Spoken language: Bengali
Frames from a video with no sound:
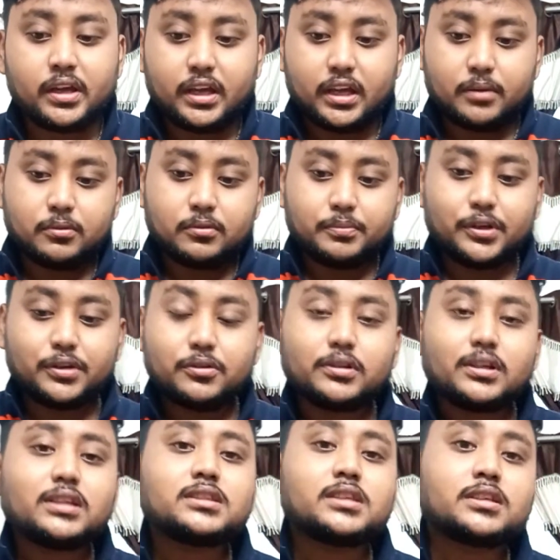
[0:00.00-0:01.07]
এবং
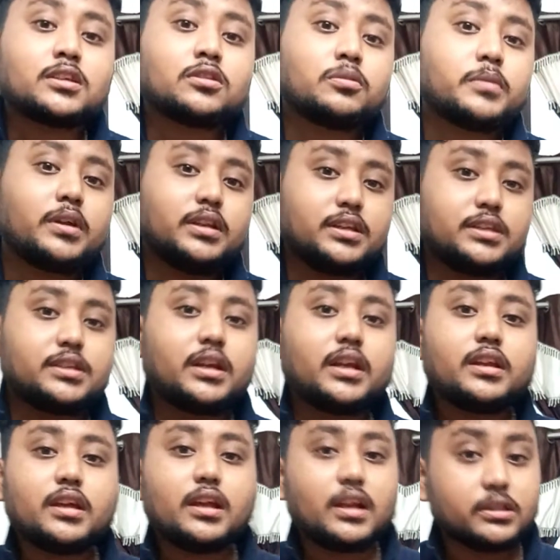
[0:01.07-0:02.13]
ভিডিওটা শেষে তোমরা নিজেরাই
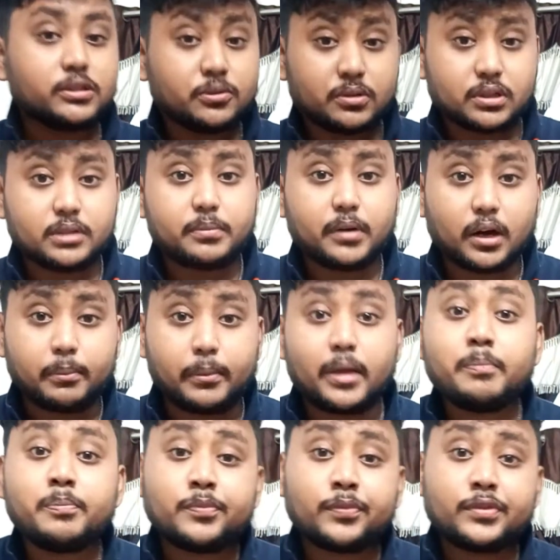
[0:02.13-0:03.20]
রিয়েলাইজ করতে পারবে
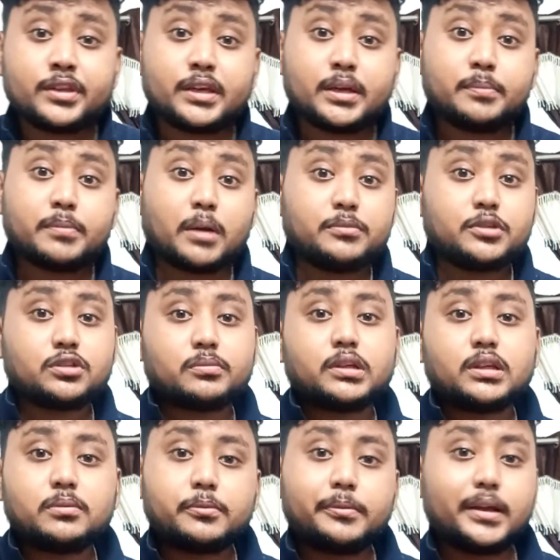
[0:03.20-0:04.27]
যে পাবজি
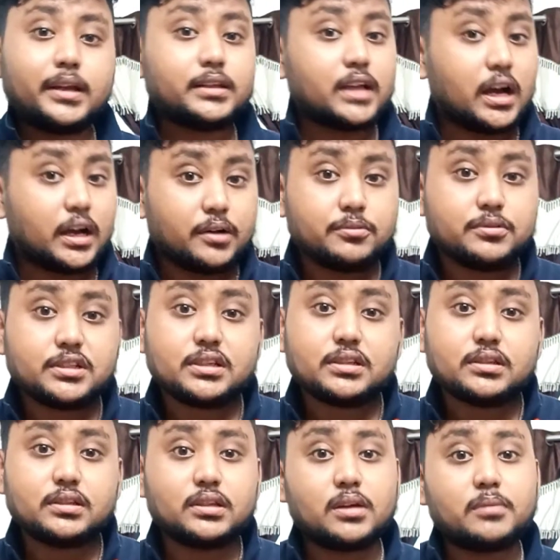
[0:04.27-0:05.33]
তোমাদের মোবাইলে থাকা উচিত
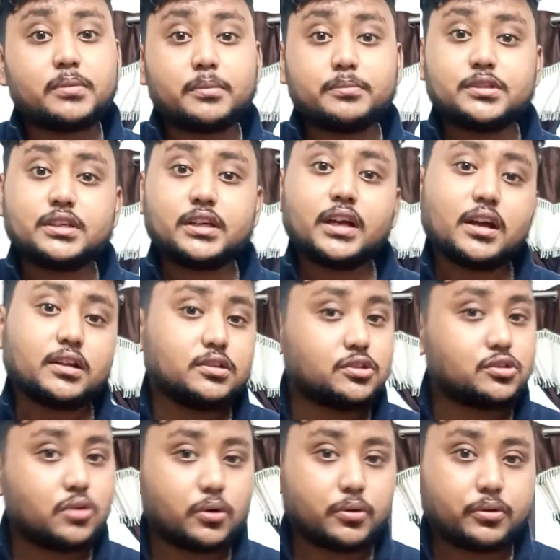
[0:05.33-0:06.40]
না পাবজিটাকে
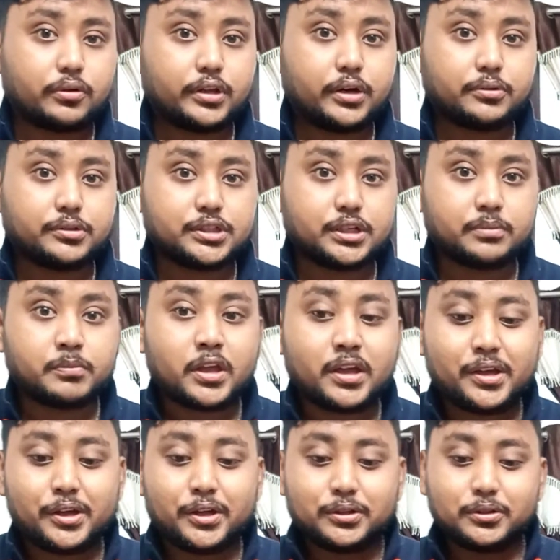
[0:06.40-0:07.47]
আনইনস্টল করে দেওয়া উচিত
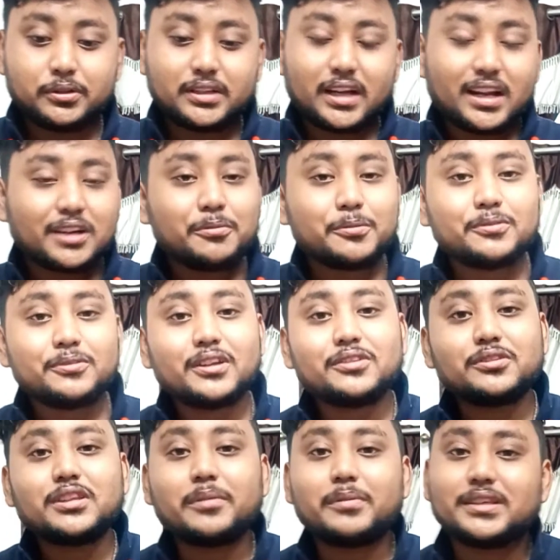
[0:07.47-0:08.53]
তো তার আগে বন্ধুরা
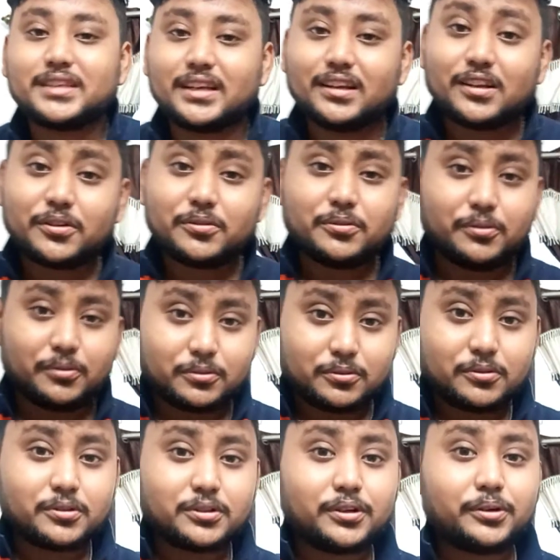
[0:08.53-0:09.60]
যদি আমার চ্যানেলে কেউ নতুন
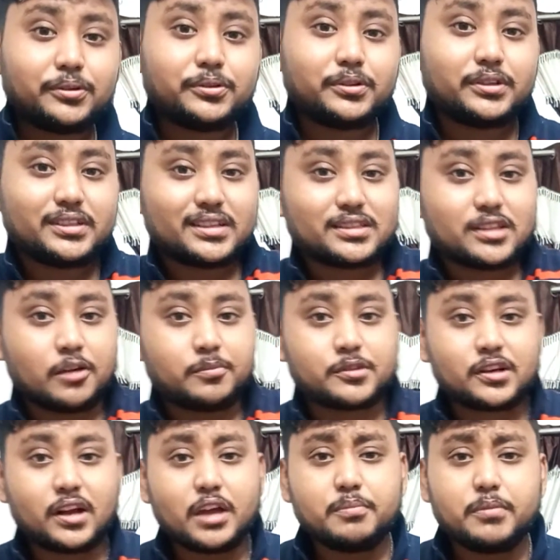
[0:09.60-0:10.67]
হয়ে থাকো তো নিচে
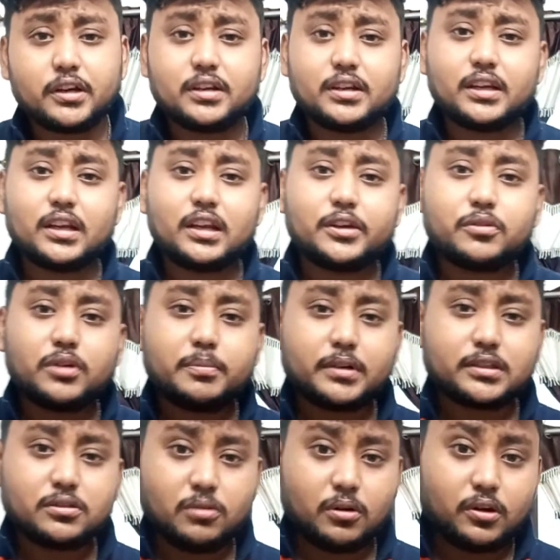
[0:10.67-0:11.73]
সাবস্ক্রাইব বাটনে ক্লিক করে
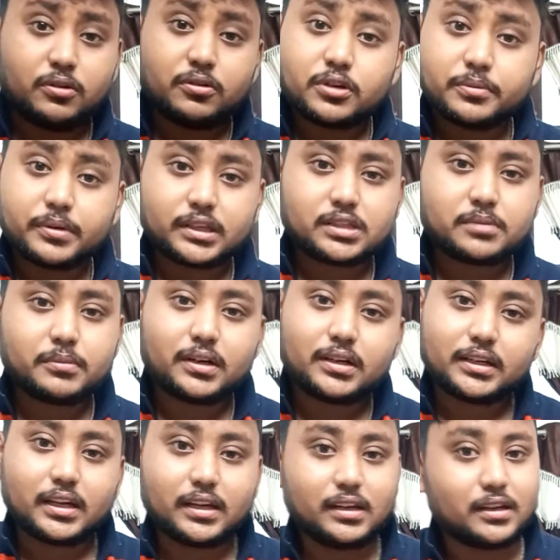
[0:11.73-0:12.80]
পাশে অল নোটিফিকেশান
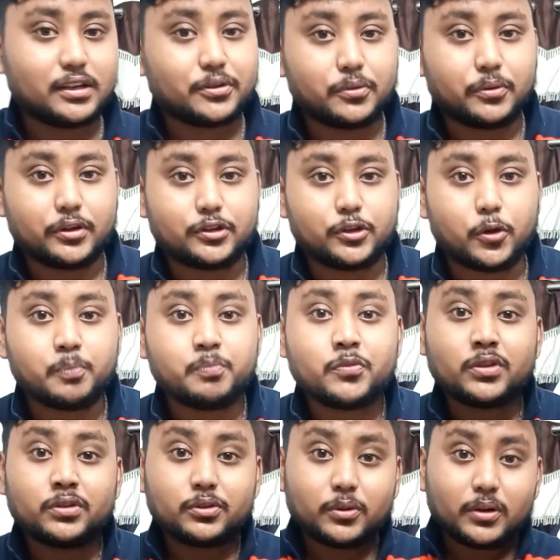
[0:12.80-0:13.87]
বাটনটাকে ক্লিক করে দিও
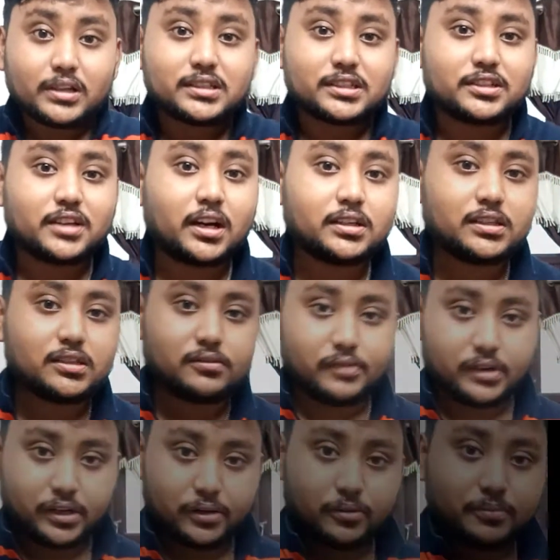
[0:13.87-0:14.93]
তাহলে স্টার্ট দিস
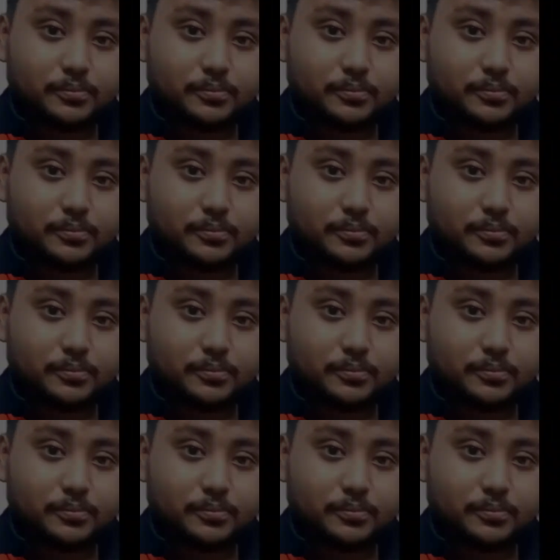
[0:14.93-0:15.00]
ভিডিও